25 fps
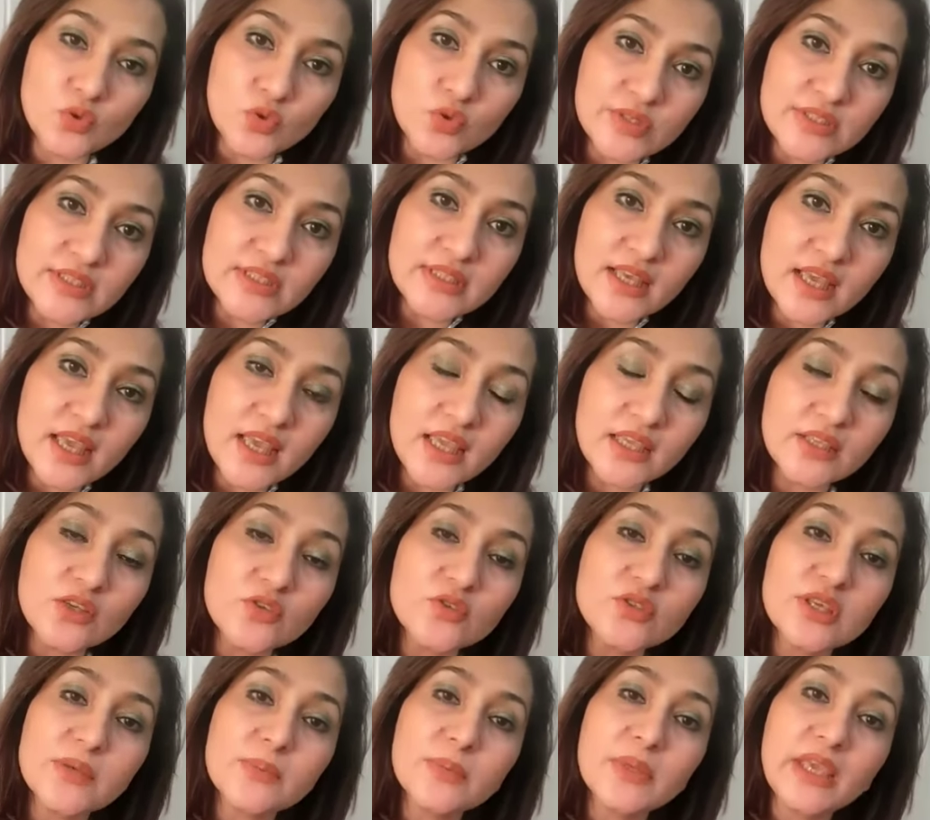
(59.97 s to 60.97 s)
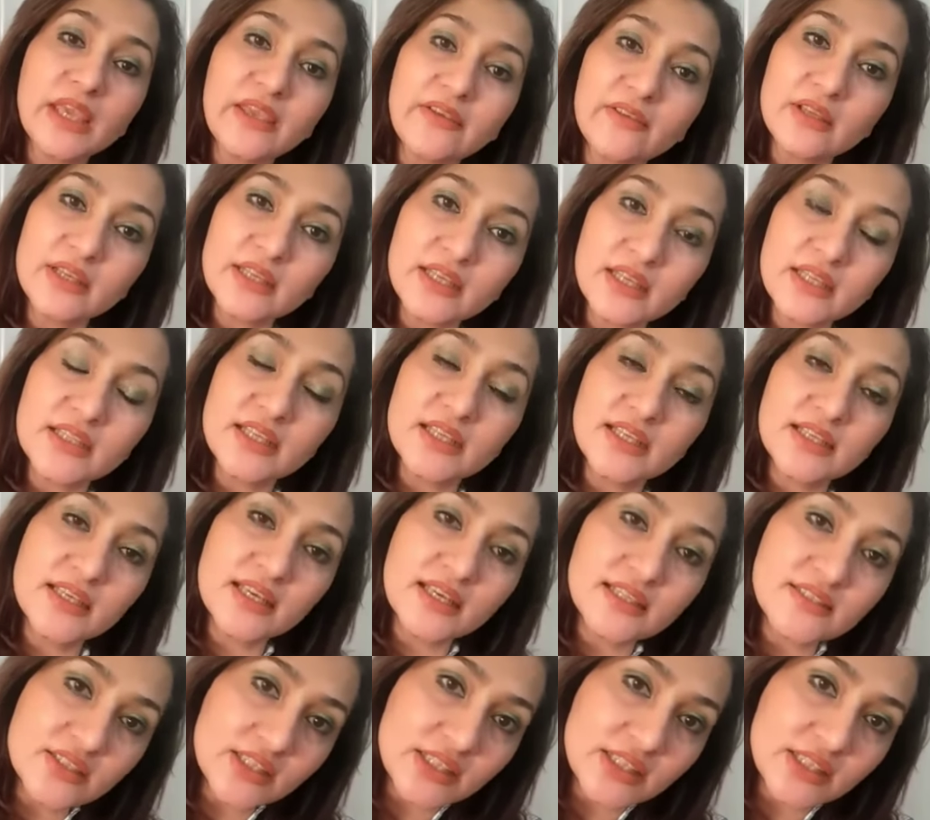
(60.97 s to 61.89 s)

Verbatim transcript: दोस्त हैं या उसके बिहेवियर के अंदर क्या